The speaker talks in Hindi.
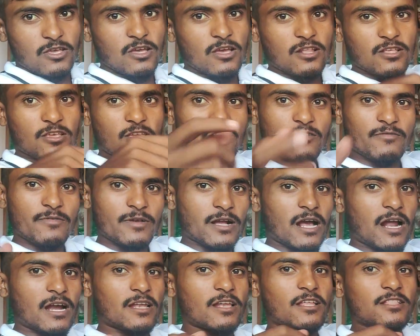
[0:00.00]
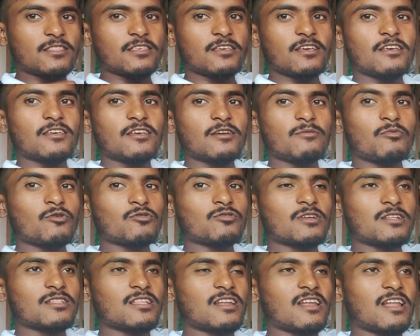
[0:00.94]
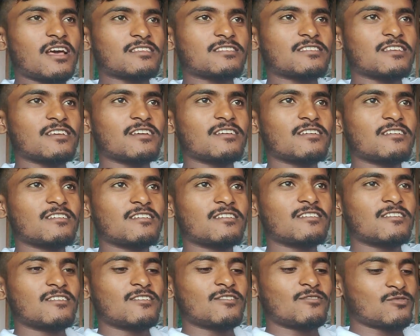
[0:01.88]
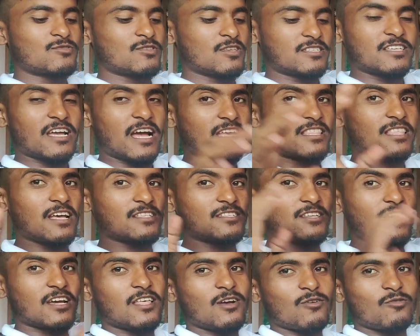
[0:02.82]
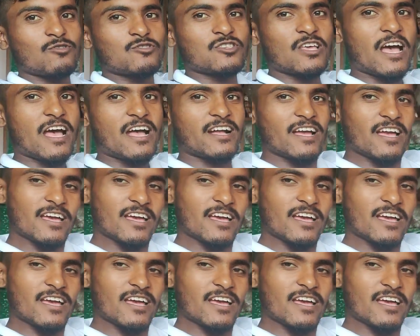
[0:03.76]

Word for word: खेल खेल में काट लेती है ये बहुत खतरनाक से उसे ज़्यादा ज़्यादा गुस्सा आ